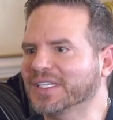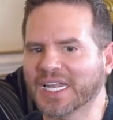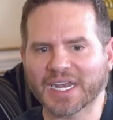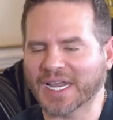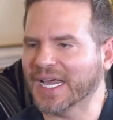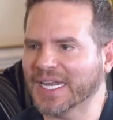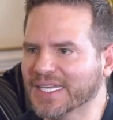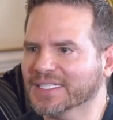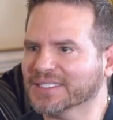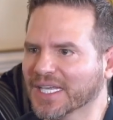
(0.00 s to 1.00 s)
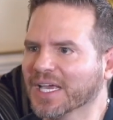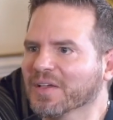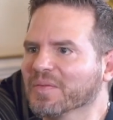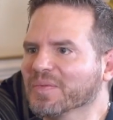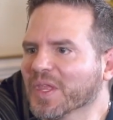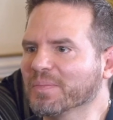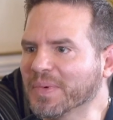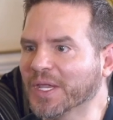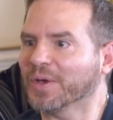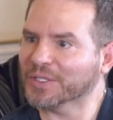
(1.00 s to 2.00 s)
te la regalé y ya está.
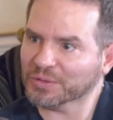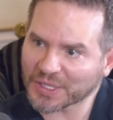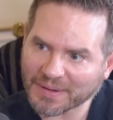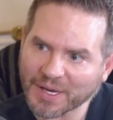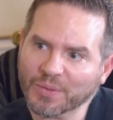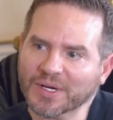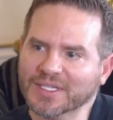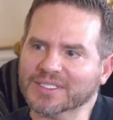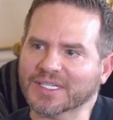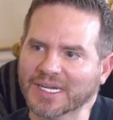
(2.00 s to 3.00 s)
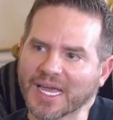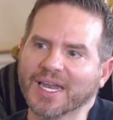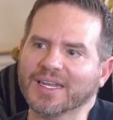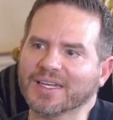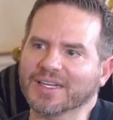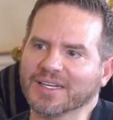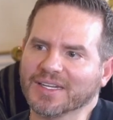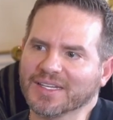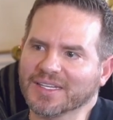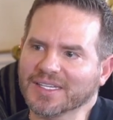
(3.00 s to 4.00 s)
Pero es un trabajo artesanal.
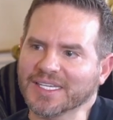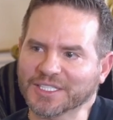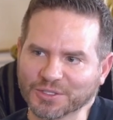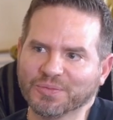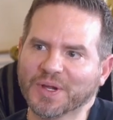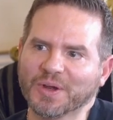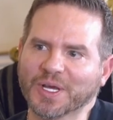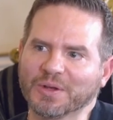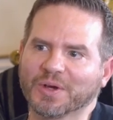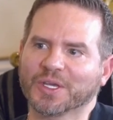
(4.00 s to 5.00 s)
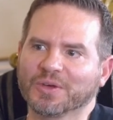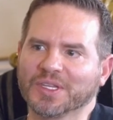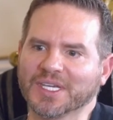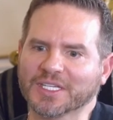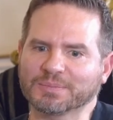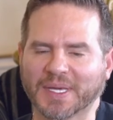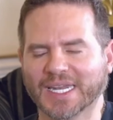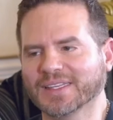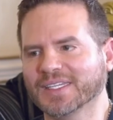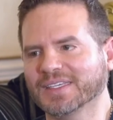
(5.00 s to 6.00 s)
Claro. Y eso fue lo que, lo que yo dije,
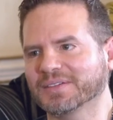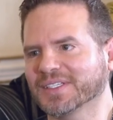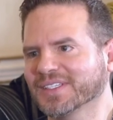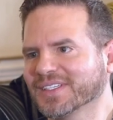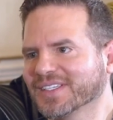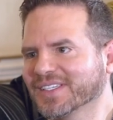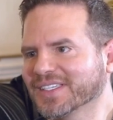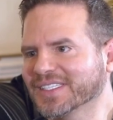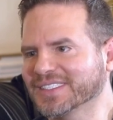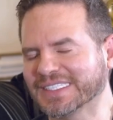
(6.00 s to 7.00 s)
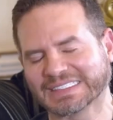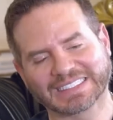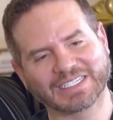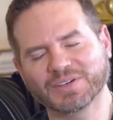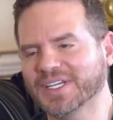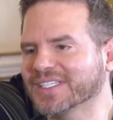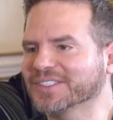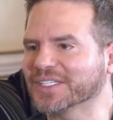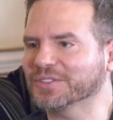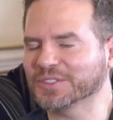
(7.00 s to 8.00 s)
espérate, este, híjole,
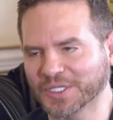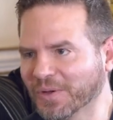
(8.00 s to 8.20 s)
eso sí